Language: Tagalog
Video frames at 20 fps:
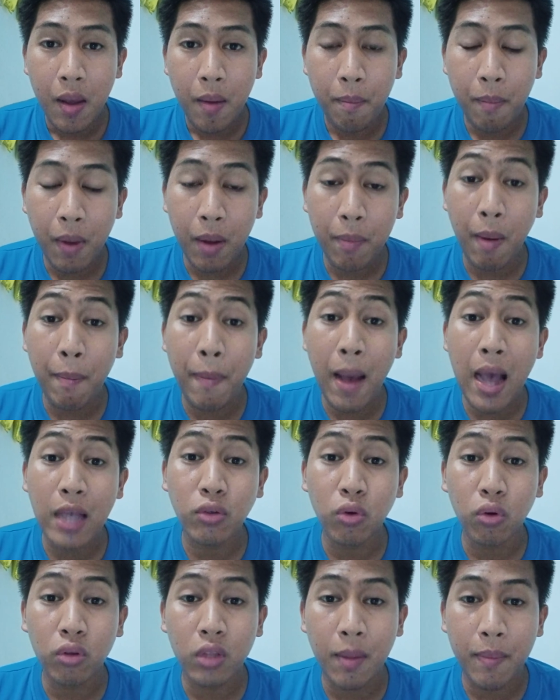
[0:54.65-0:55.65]

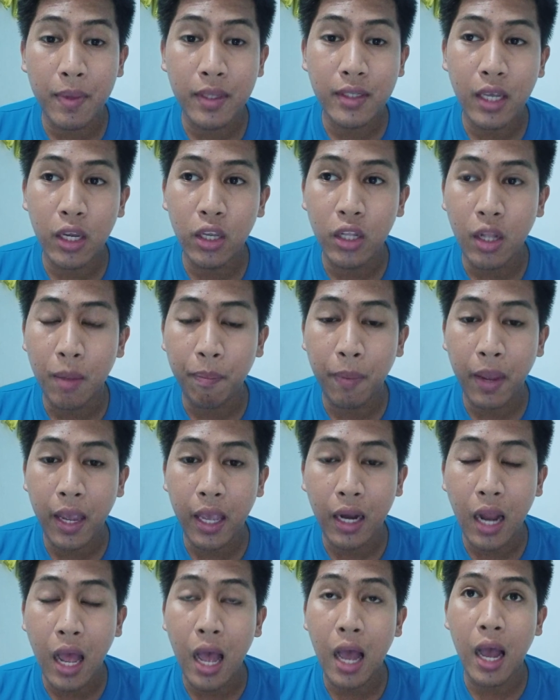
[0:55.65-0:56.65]
magpapasok naman sa inang
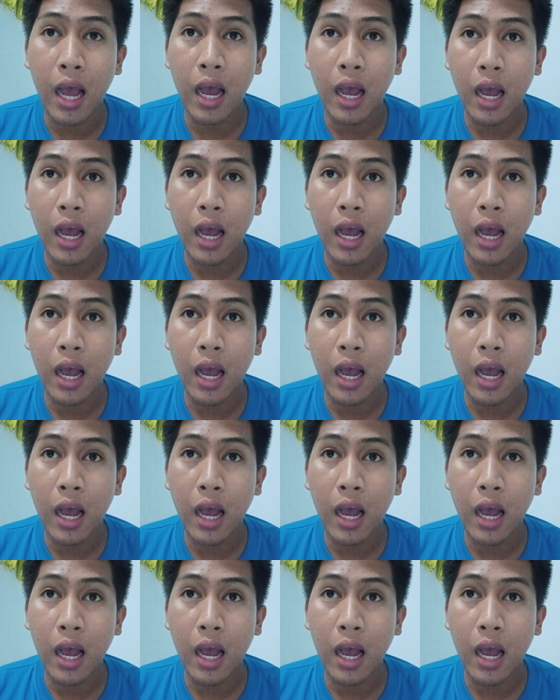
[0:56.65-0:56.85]
pera.